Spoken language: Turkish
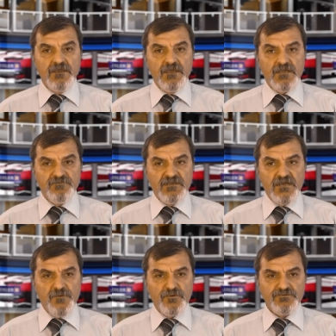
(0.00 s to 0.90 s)
Ermeni
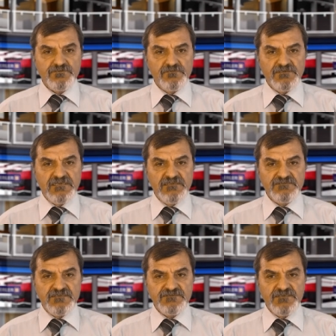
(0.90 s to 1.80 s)
Apostolik
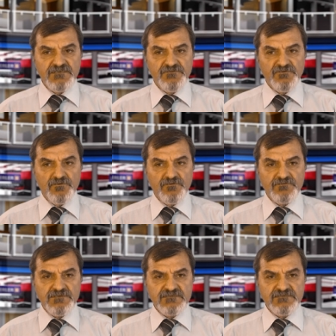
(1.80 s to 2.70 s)
Kilisesi
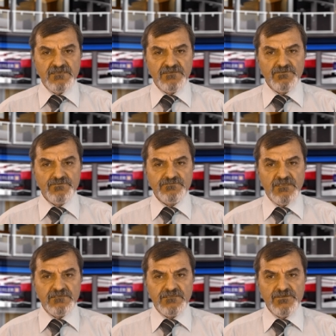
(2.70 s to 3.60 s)
29 Haziran'ı
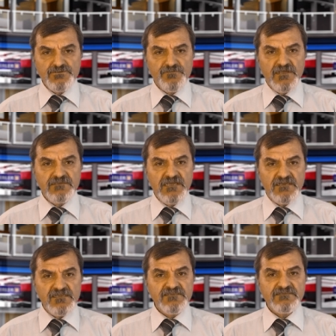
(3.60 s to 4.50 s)
kutsal
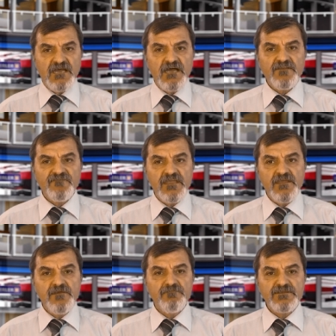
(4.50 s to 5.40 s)
tercümanlar Sahak ve
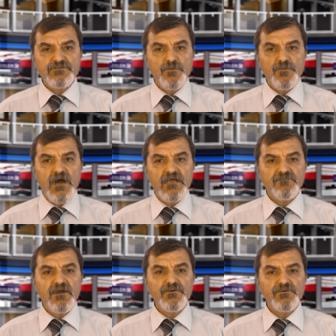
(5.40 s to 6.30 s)
Mesop'u
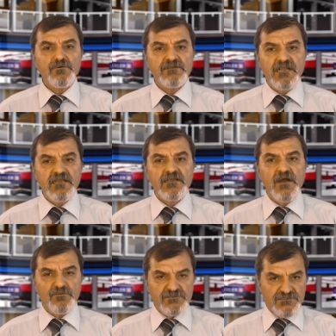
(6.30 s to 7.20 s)
anma günü olarak kabul